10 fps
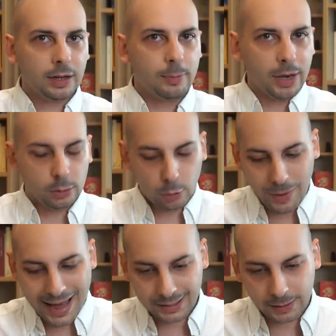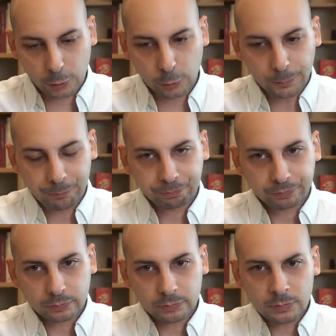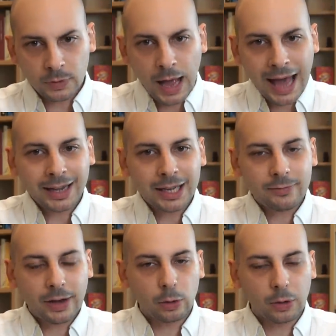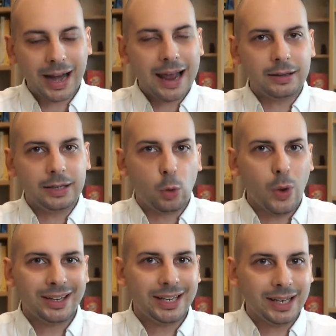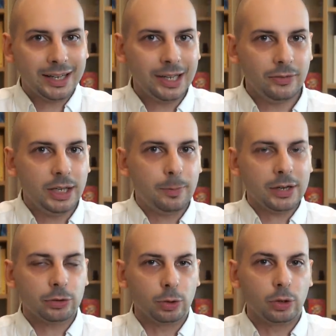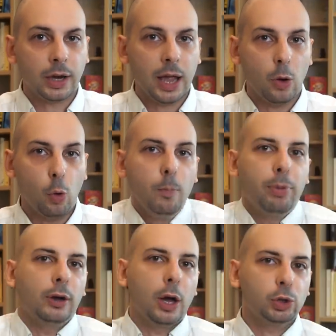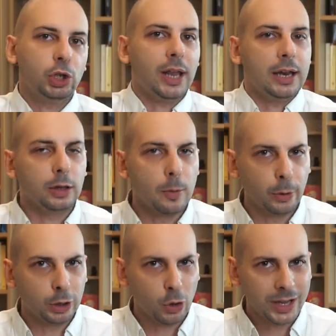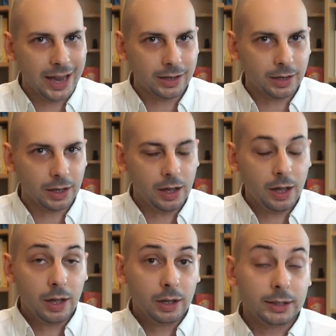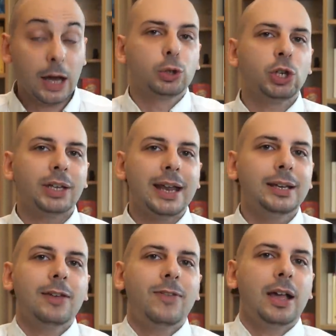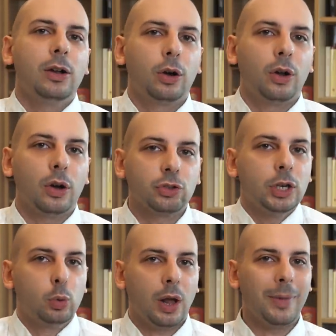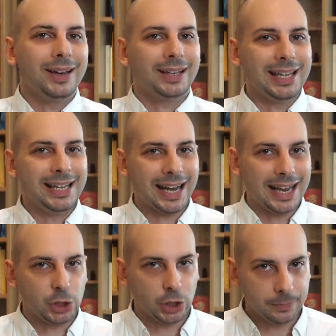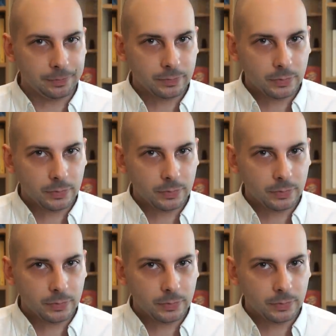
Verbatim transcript: il periodo partico, arrivano grandi quantitativi di persone un po' da Occidente e un po' da Oriente da Occidente vengono sicuramente i greci.